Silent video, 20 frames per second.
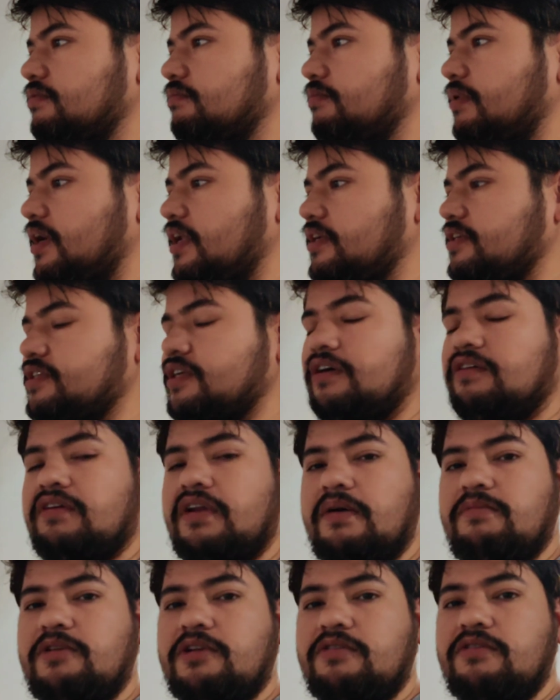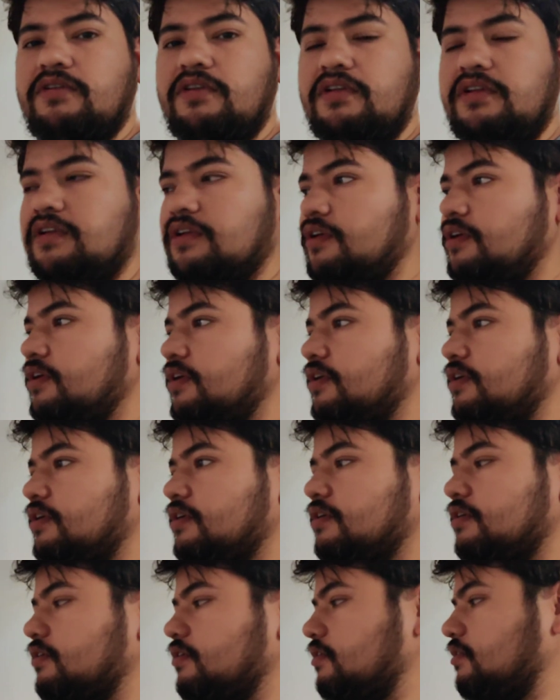बारिश का हो रहा है
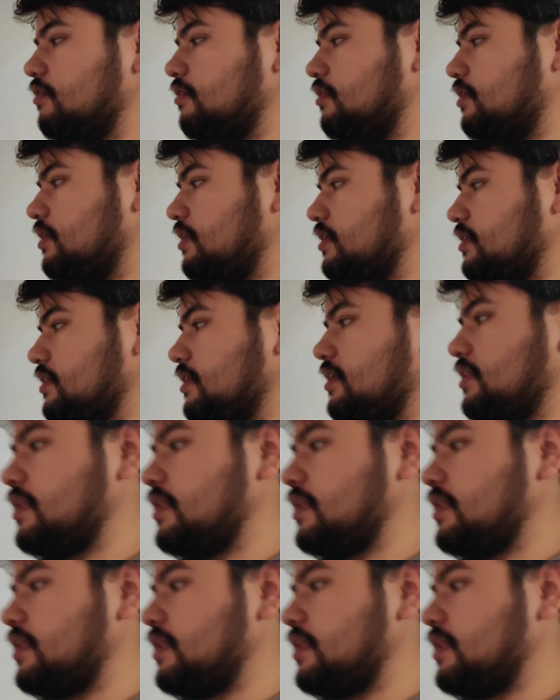बिल्कुल और ये